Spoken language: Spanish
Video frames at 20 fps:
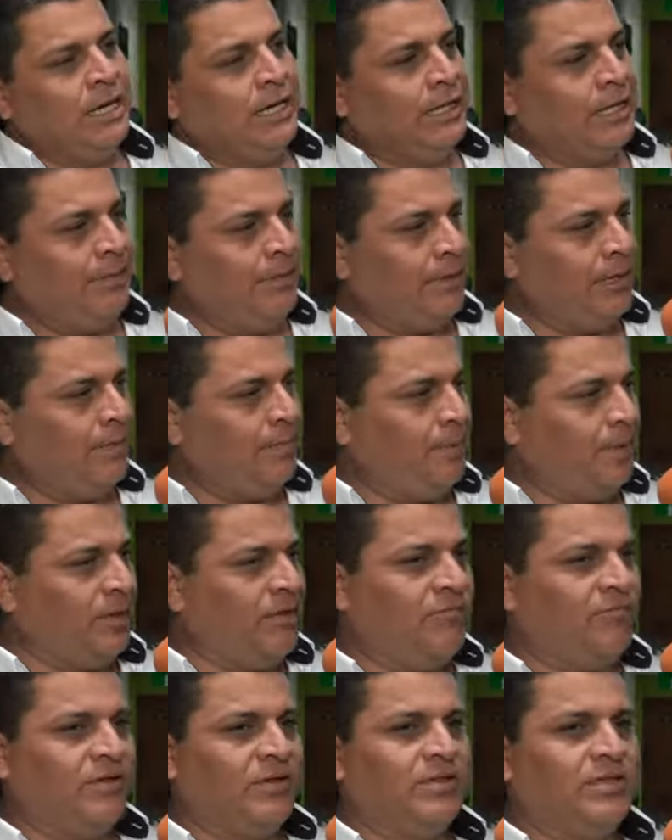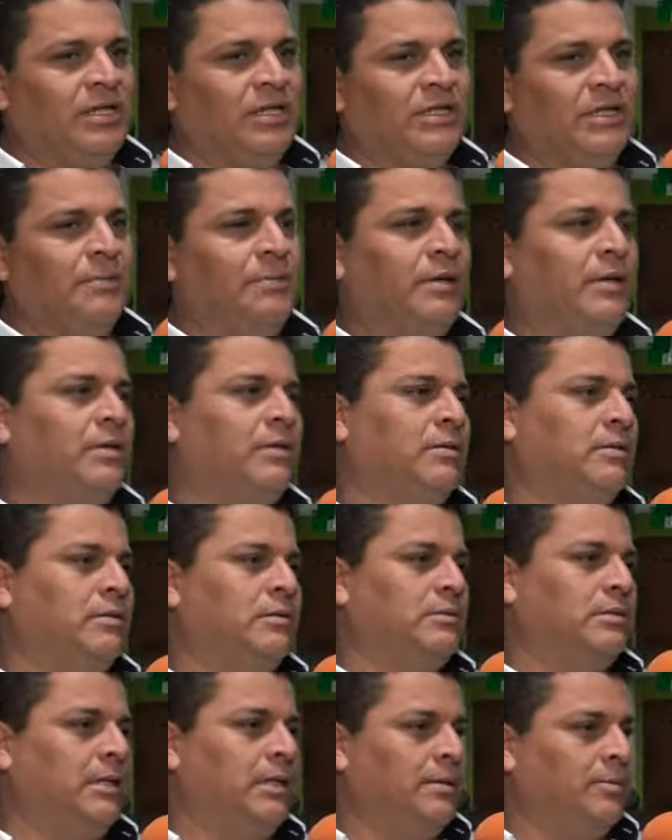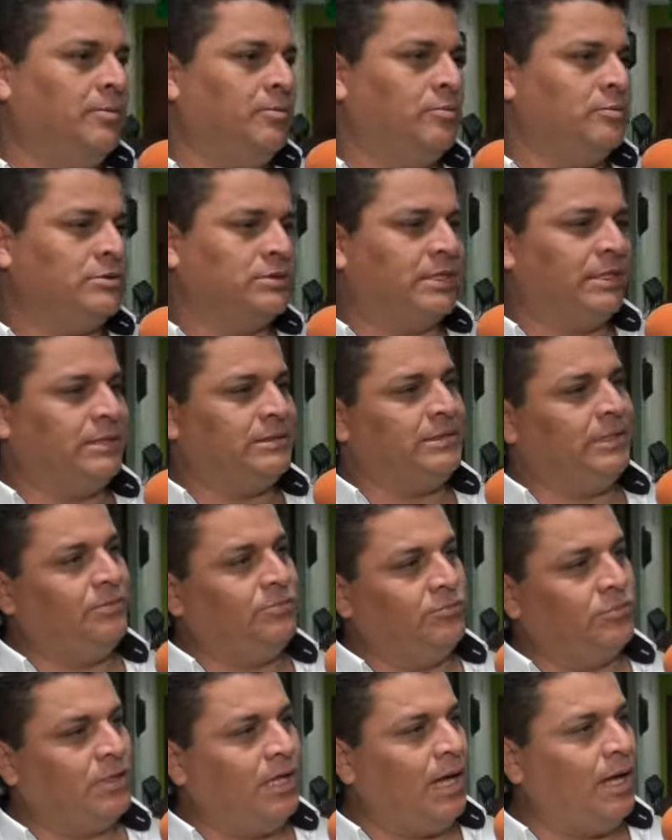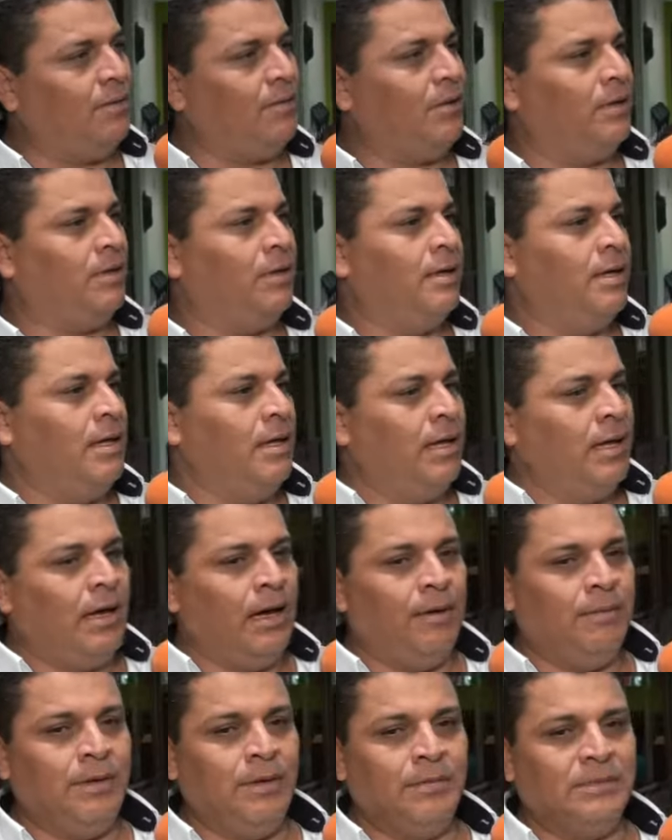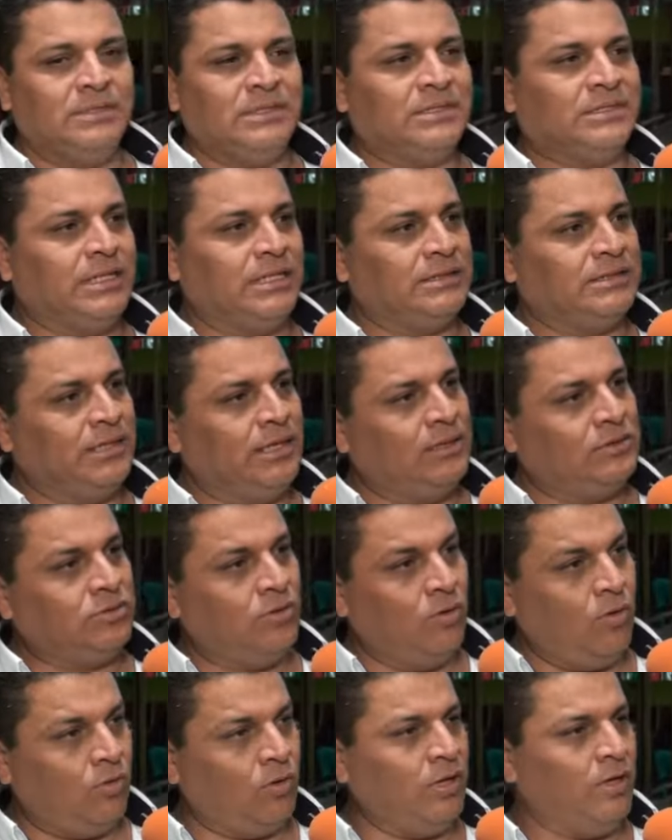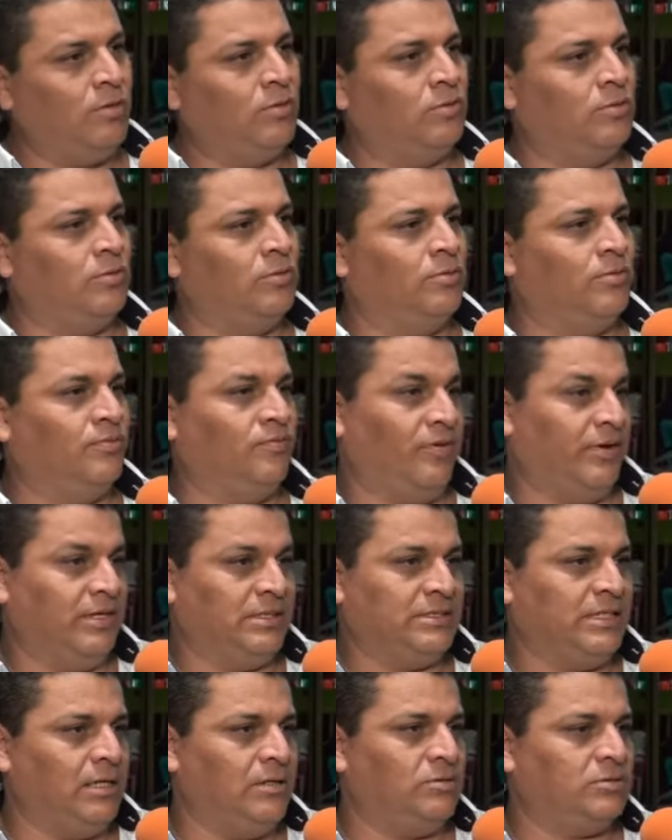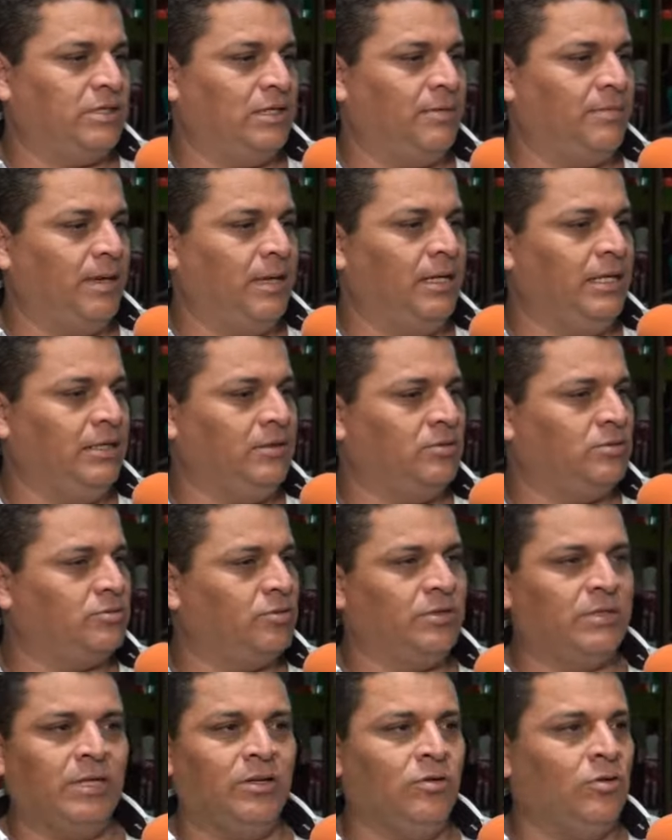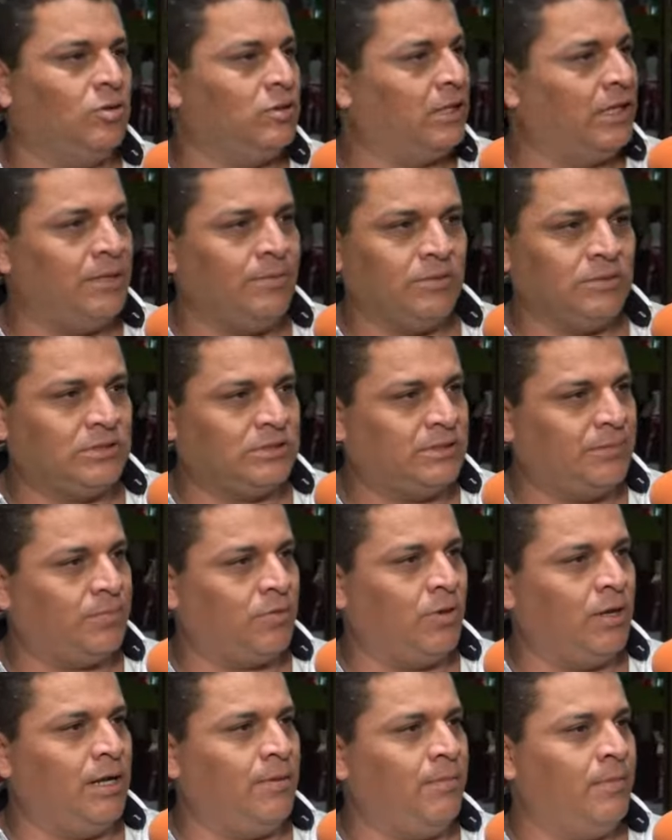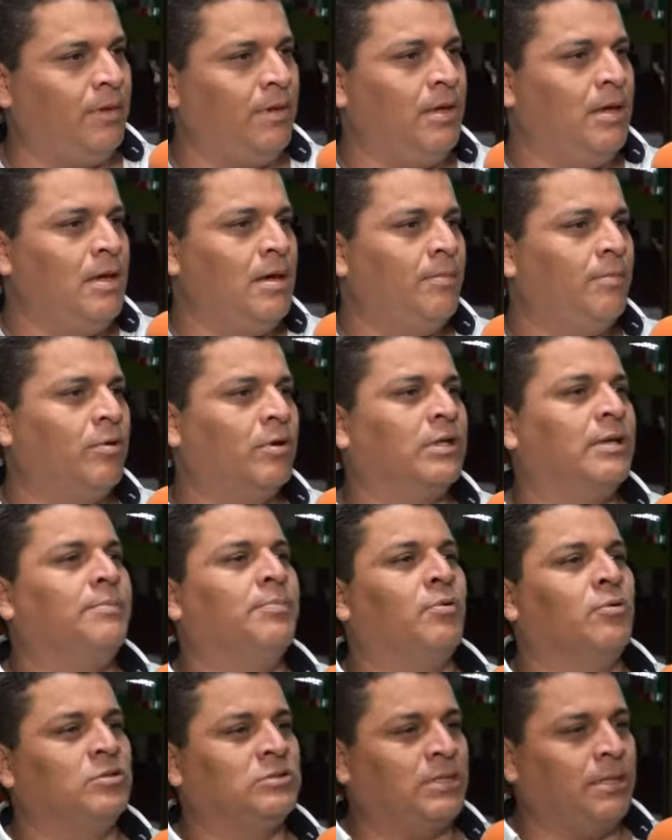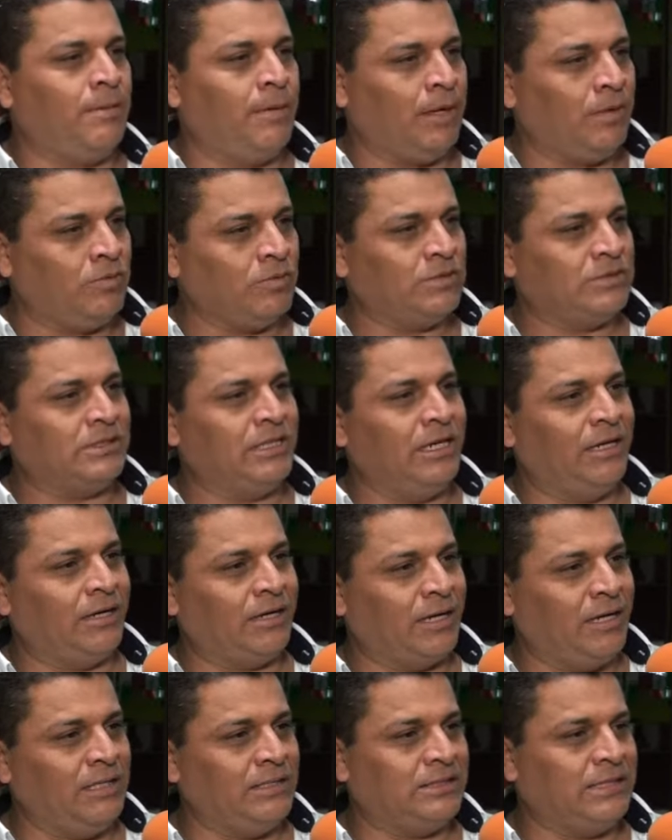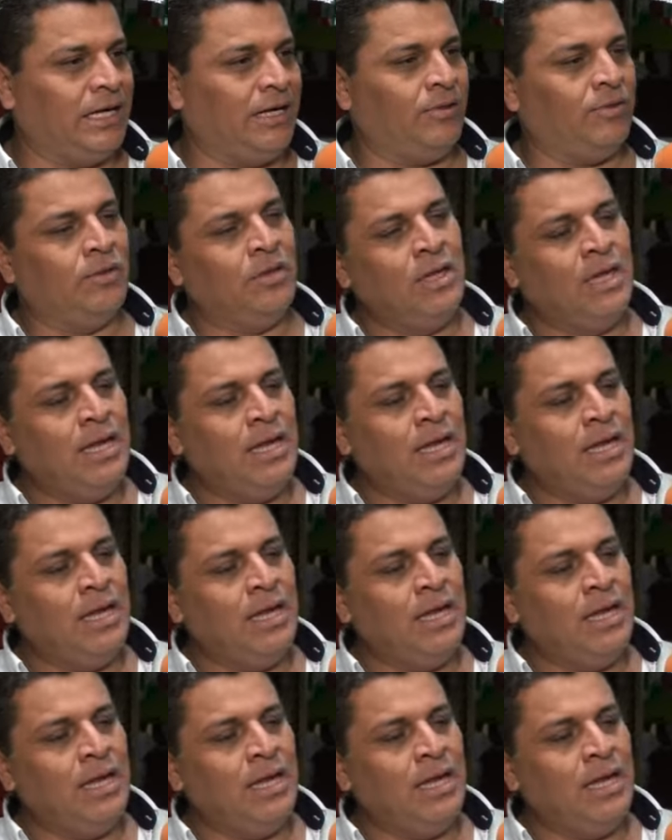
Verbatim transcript: Ya ve que el parque infantil también teníamos que se inundaba, había veces que hasta el zoológico fallecían los animalitos, ahorita no tenemos ese problema porque por los trabajos que se le han realizado.